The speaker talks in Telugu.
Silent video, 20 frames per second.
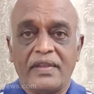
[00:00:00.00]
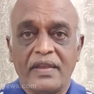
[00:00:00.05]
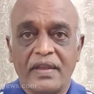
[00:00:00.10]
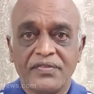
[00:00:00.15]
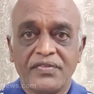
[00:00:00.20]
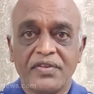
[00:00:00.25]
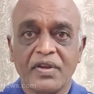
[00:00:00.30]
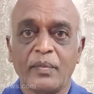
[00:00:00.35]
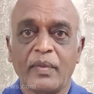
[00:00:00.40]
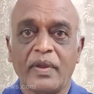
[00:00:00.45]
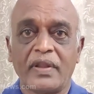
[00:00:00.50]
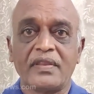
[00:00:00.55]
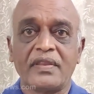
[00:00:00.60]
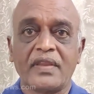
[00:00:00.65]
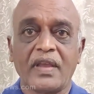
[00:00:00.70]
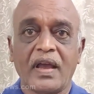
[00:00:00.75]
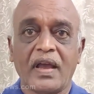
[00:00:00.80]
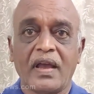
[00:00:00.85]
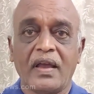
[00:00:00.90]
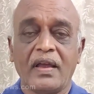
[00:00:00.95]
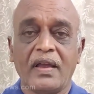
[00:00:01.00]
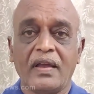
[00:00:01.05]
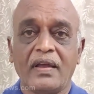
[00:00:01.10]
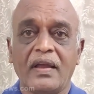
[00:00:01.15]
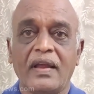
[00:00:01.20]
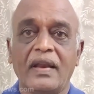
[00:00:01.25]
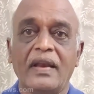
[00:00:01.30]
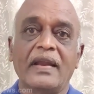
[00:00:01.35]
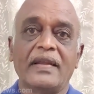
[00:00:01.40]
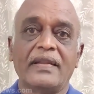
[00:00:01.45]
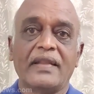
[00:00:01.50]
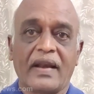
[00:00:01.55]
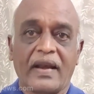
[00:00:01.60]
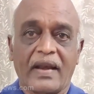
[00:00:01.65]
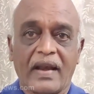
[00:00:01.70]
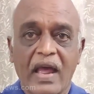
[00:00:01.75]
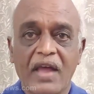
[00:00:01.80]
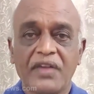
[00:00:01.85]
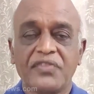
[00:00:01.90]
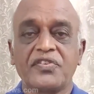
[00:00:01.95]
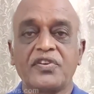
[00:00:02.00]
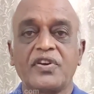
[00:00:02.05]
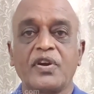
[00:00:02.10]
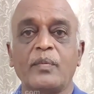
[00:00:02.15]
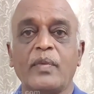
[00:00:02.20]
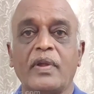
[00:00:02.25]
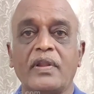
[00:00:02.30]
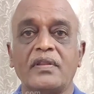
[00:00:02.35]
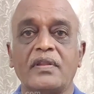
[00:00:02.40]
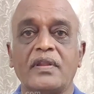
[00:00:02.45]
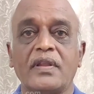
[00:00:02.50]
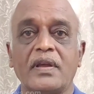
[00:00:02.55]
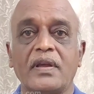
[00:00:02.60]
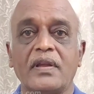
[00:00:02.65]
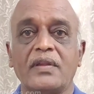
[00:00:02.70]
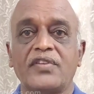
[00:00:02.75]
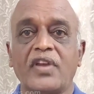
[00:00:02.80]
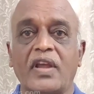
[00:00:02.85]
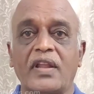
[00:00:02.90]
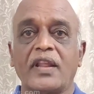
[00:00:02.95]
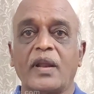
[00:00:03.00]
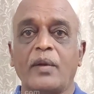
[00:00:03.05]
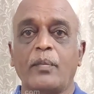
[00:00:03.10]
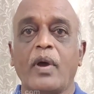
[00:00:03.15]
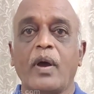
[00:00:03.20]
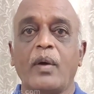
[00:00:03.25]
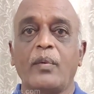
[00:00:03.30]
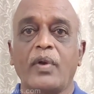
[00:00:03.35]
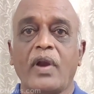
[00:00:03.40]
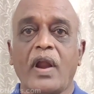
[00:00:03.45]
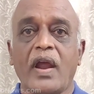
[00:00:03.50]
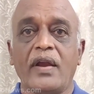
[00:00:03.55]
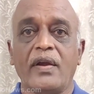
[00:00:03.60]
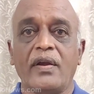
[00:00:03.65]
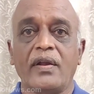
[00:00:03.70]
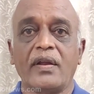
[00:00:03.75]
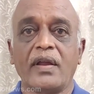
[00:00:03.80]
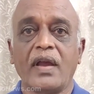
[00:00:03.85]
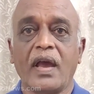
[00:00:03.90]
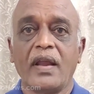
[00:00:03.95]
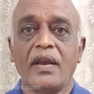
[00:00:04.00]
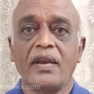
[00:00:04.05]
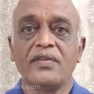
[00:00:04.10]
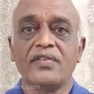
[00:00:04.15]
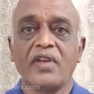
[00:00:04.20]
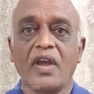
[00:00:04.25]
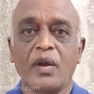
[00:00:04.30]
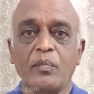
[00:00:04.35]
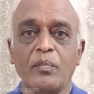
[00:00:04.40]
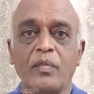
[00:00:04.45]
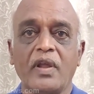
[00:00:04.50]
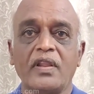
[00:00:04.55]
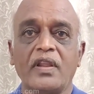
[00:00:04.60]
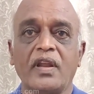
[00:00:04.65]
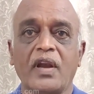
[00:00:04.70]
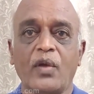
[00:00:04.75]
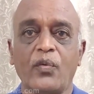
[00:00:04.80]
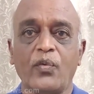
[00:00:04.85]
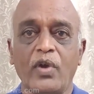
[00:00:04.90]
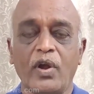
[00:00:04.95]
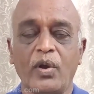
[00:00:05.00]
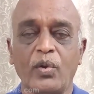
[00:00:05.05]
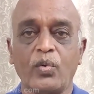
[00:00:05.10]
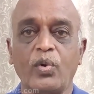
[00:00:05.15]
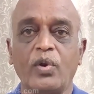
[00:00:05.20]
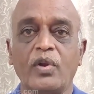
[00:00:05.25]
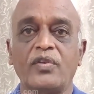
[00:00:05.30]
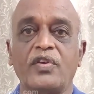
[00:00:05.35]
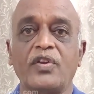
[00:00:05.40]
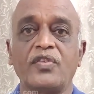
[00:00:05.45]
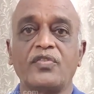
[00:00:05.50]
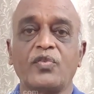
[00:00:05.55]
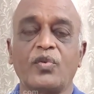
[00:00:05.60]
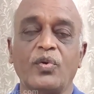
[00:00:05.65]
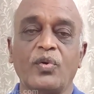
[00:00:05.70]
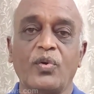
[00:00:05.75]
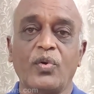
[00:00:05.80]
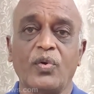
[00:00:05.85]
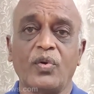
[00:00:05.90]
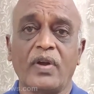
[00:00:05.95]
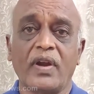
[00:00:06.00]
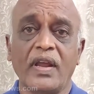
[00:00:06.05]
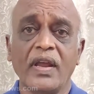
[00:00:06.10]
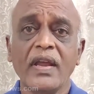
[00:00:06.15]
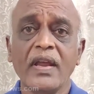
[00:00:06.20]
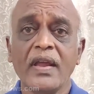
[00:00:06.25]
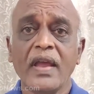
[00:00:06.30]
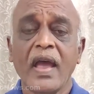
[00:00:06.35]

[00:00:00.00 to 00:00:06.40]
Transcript: దేశమంతా లేదా రాష్ట్రమంతా చంద్రబాబు నాయుడు గారి జన్మదిన వేడుకలు చేసుకుంటుంటే